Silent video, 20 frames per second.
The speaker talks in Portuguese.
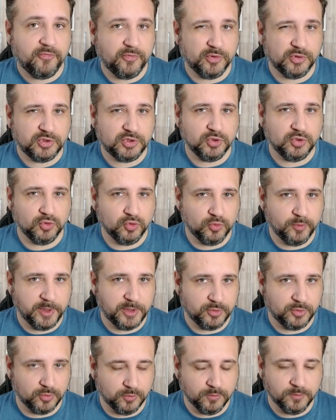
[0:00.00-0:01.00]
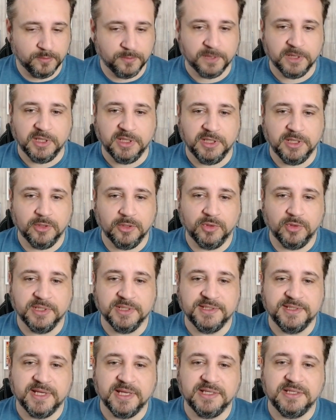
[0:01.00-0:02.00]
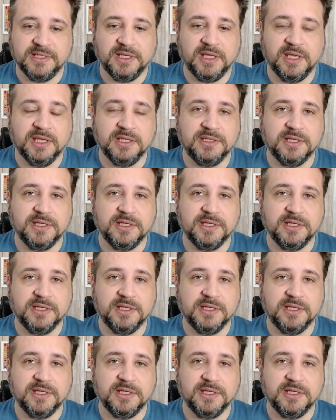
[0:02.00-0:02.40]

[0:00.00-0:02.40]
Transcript: fosse o número 1 e eu quisesse que